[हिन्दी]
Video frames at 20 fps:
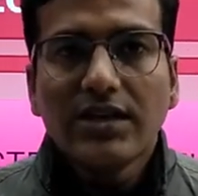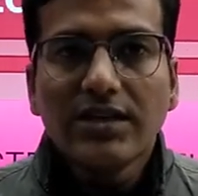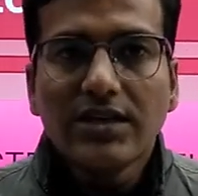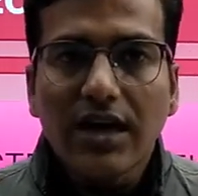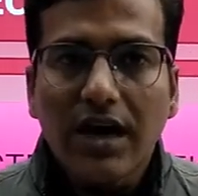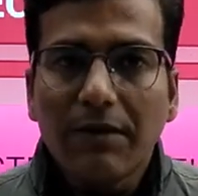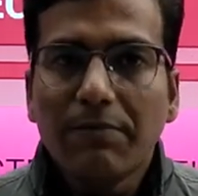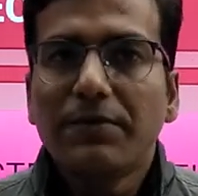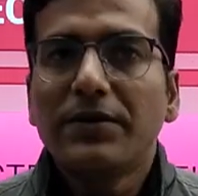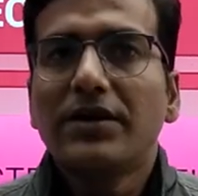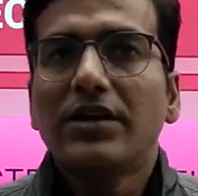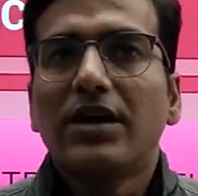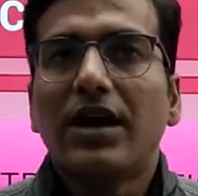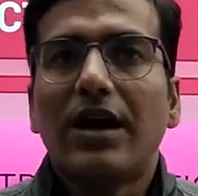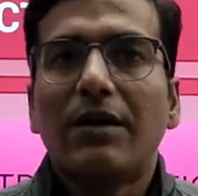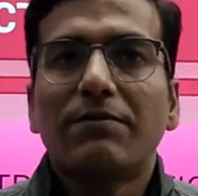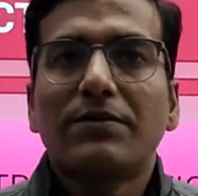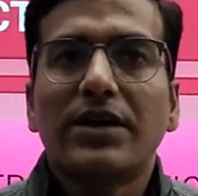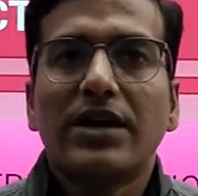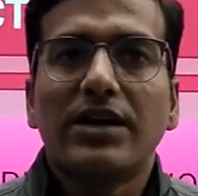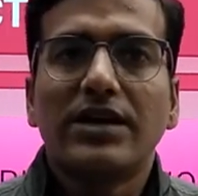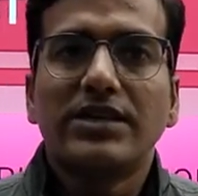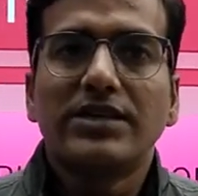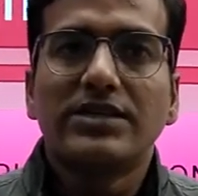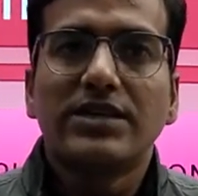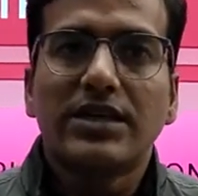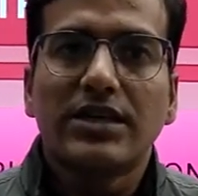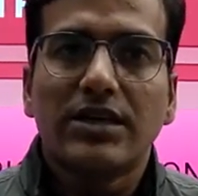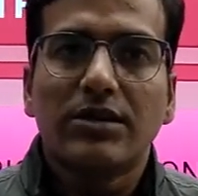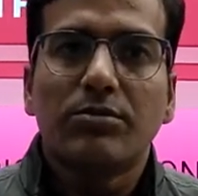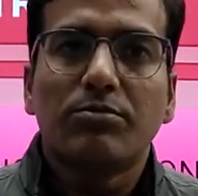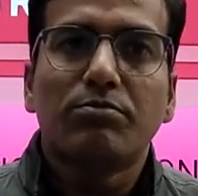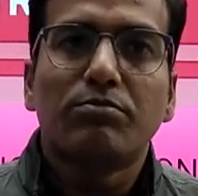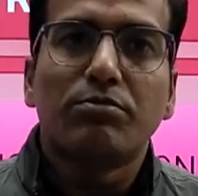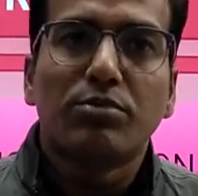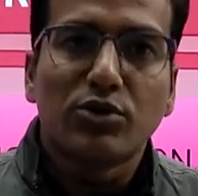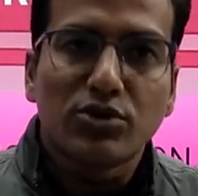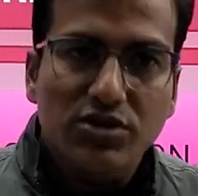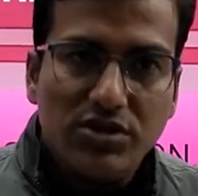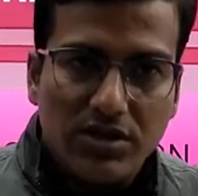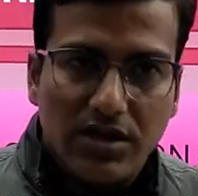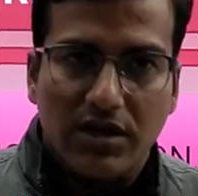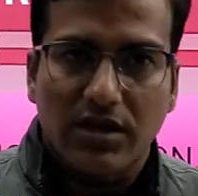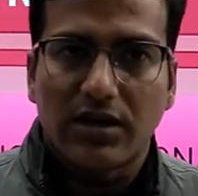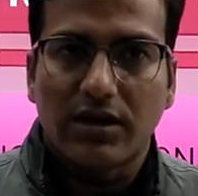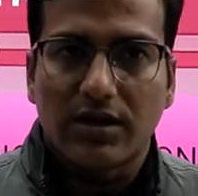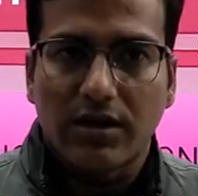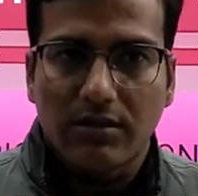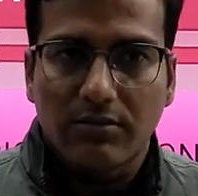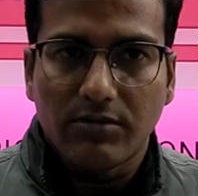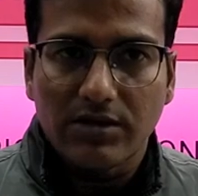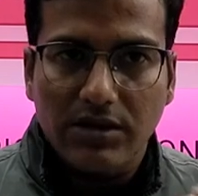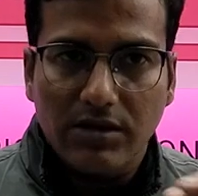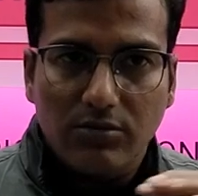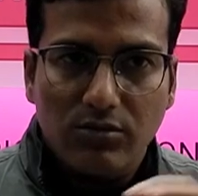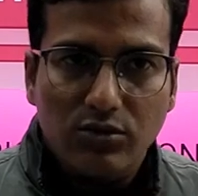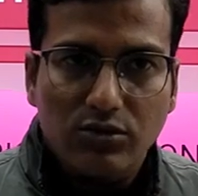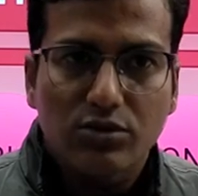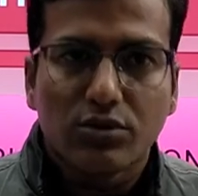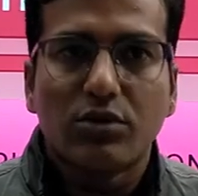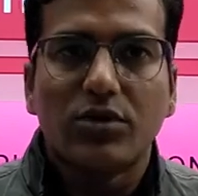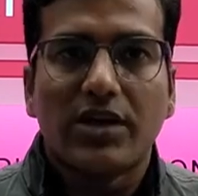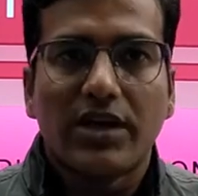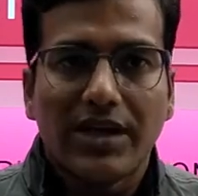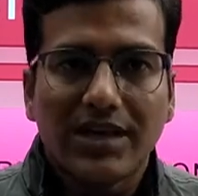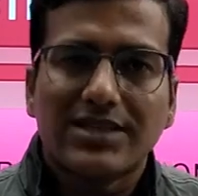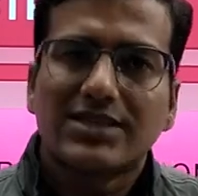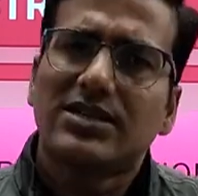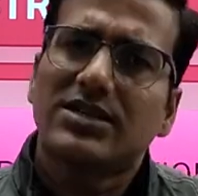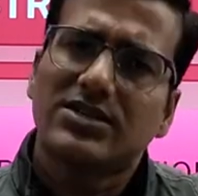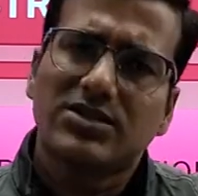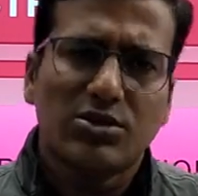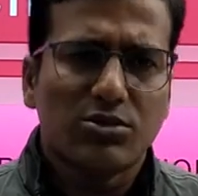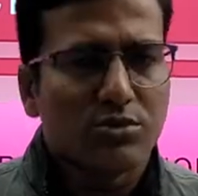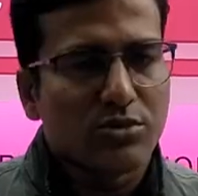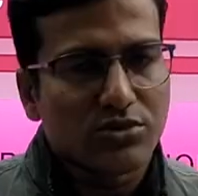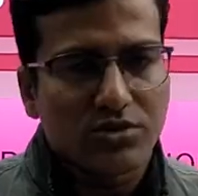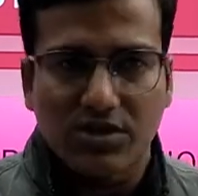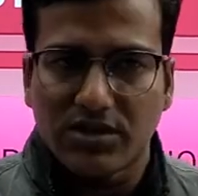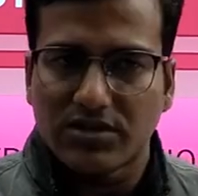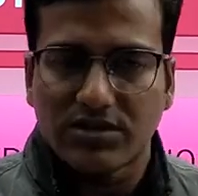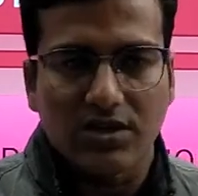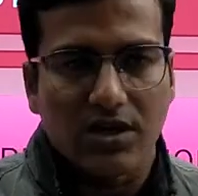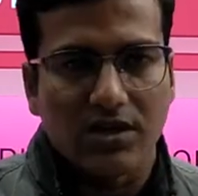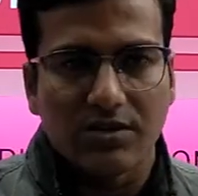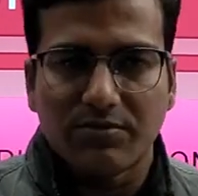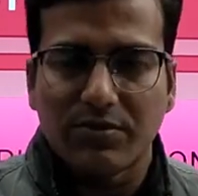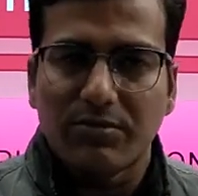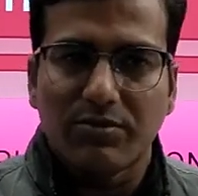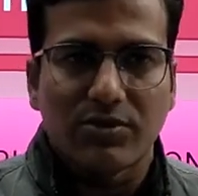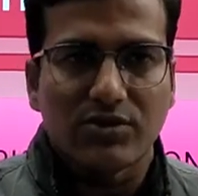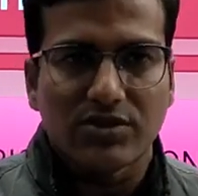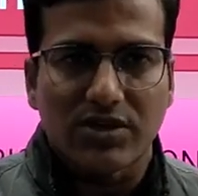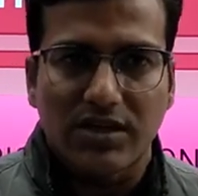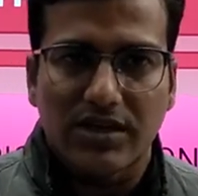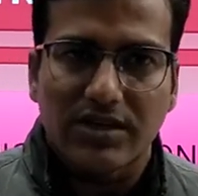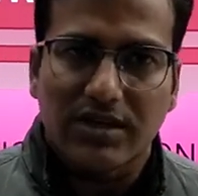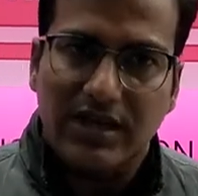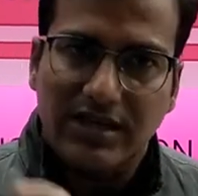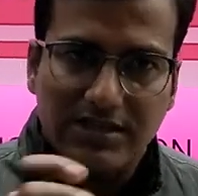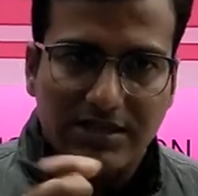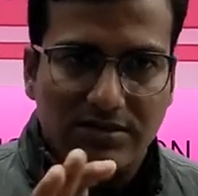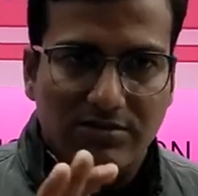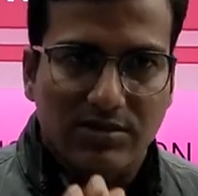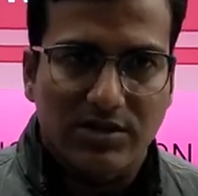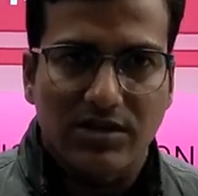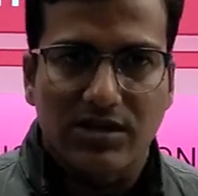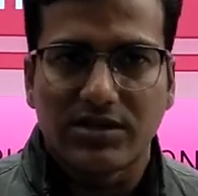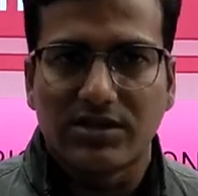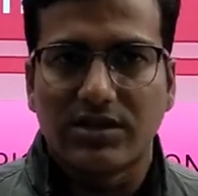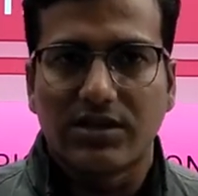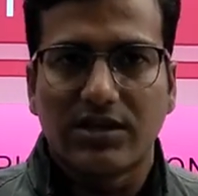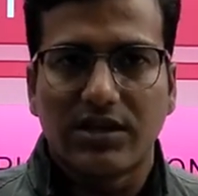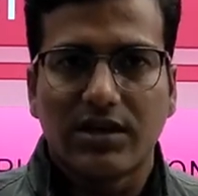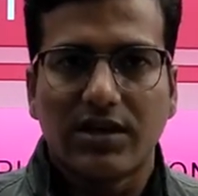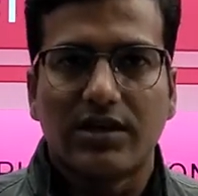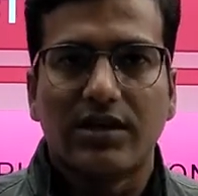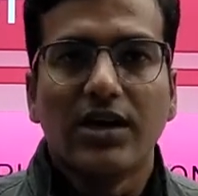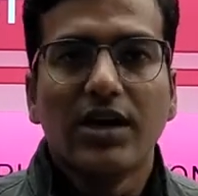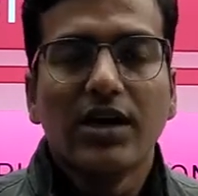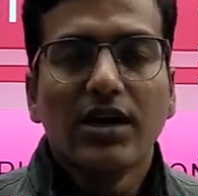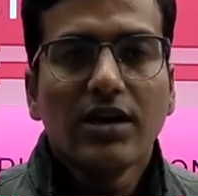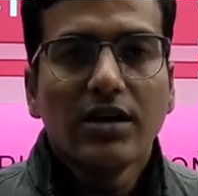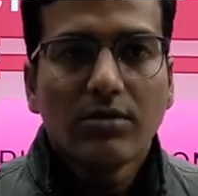या फिर आप कह लीजिए कि पुश करने का मतलब उसको एक जगह से दूसरे स्थान पे पहुंचाने का ऐसा समझ लीजिए ठीक है